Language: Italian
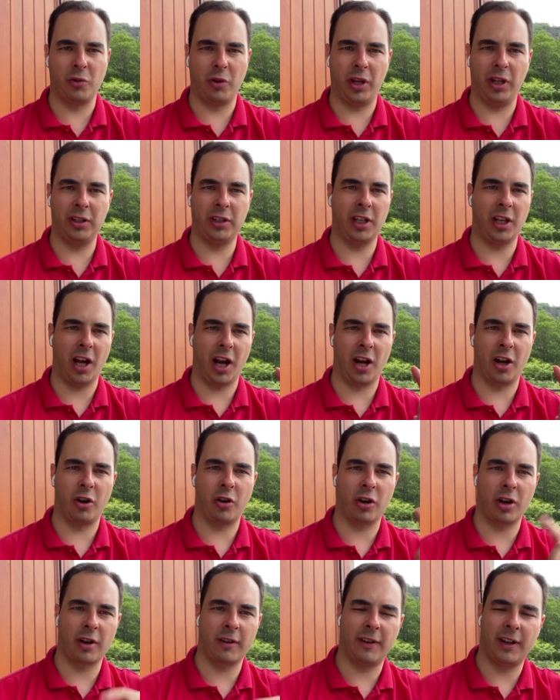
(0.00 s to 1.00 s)
quindi
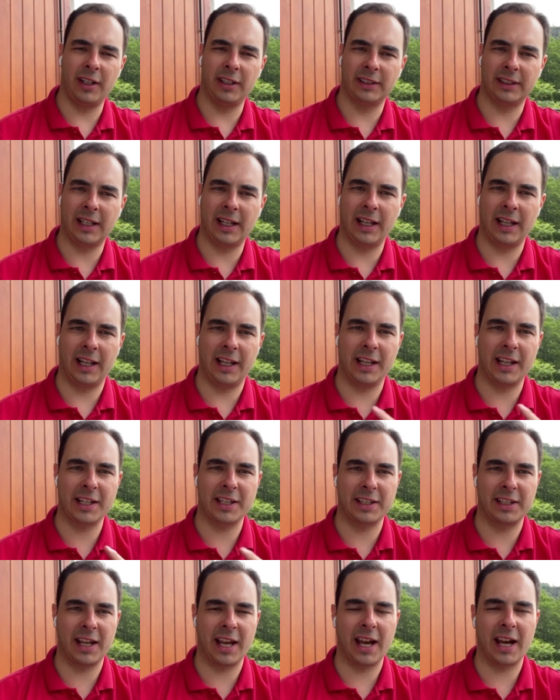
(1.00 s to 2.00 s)
ancora una volta in
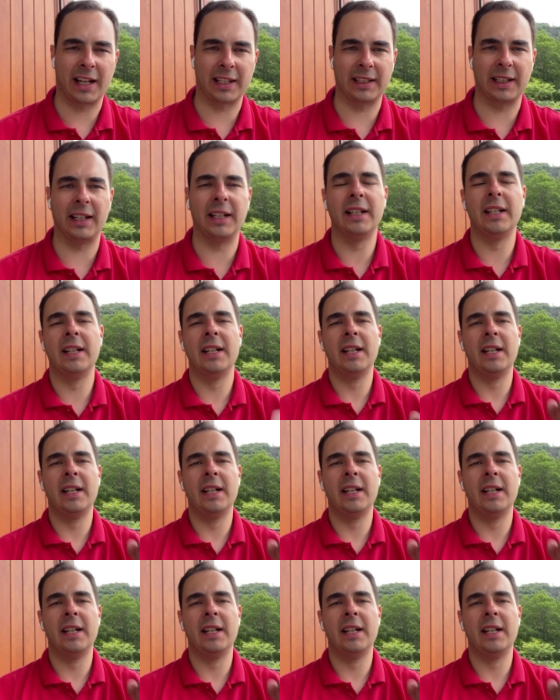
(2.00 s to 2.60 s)
esterna.